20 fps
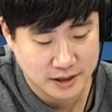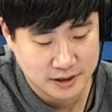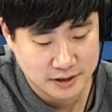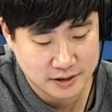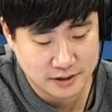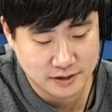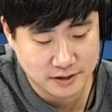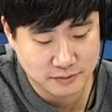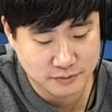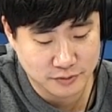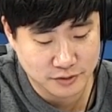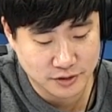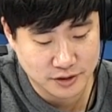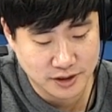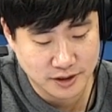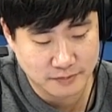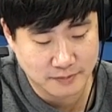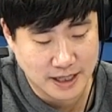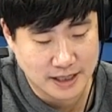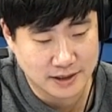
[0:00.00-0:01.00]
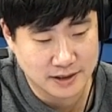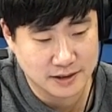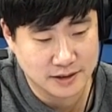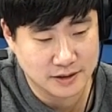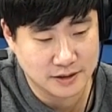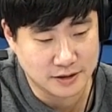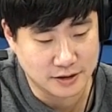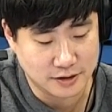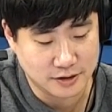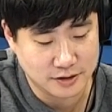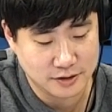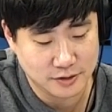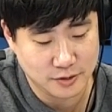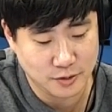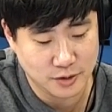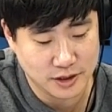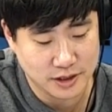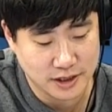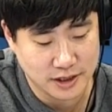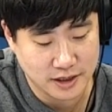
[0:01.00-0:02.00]
듣는 분들이 많은
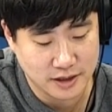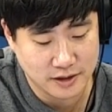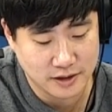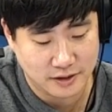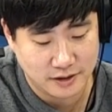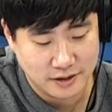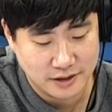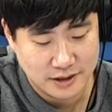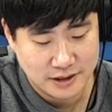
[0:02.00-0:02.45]
요일이에요.